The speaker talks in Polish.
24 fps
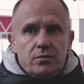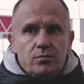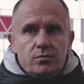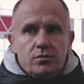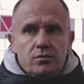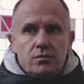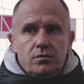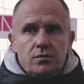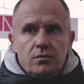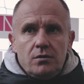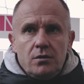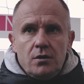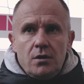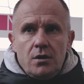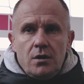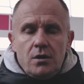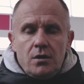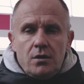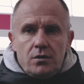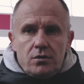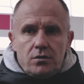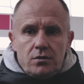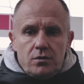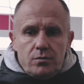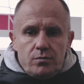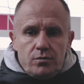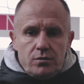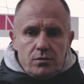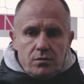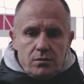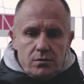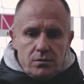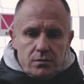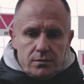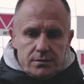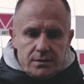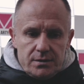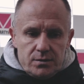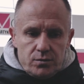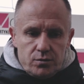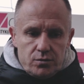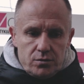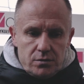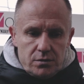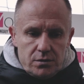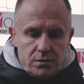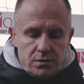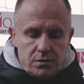no bo, no bo
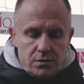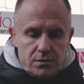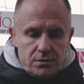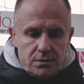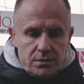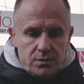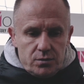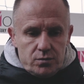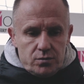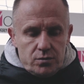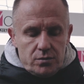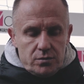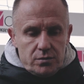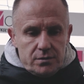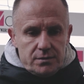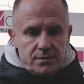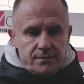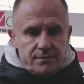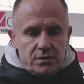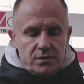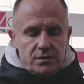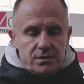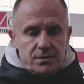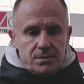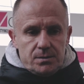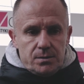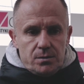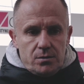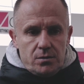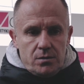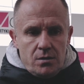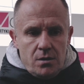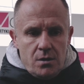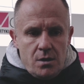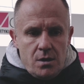zasłużone, zasłużone zwycięstwo.